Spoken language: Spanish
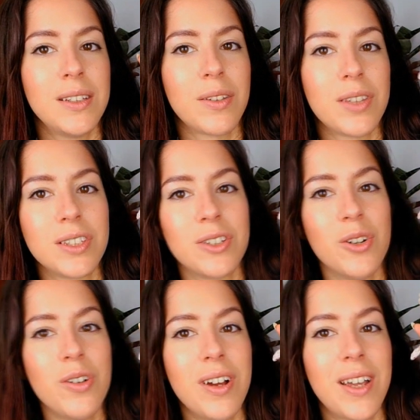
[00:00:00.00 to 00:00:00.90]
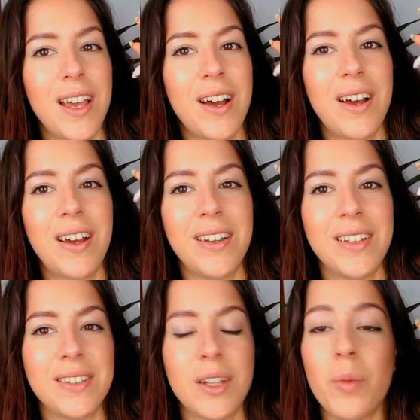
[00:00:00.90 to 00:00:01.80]
Entonces yo, que ah,
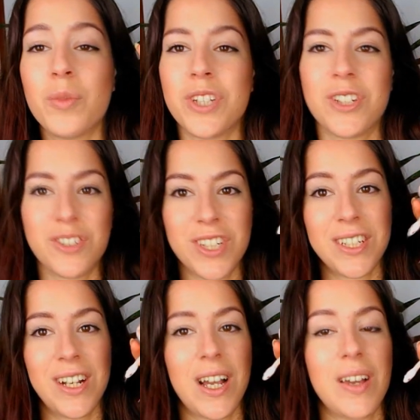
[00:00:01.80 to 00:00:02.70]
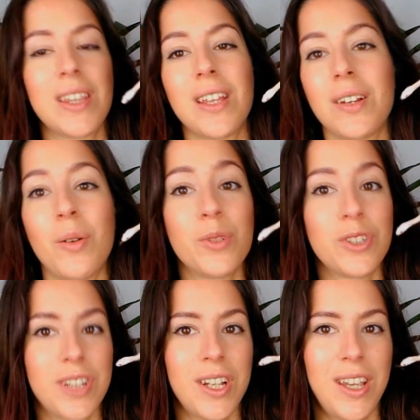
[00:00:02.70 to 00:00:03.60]
eh, tengo muchas cosas en la cabeza, tengo
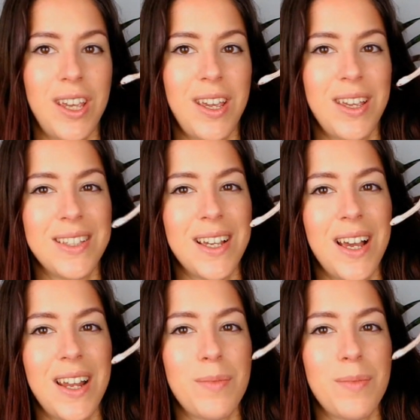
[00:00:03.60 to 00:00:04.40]
muchos eh, ya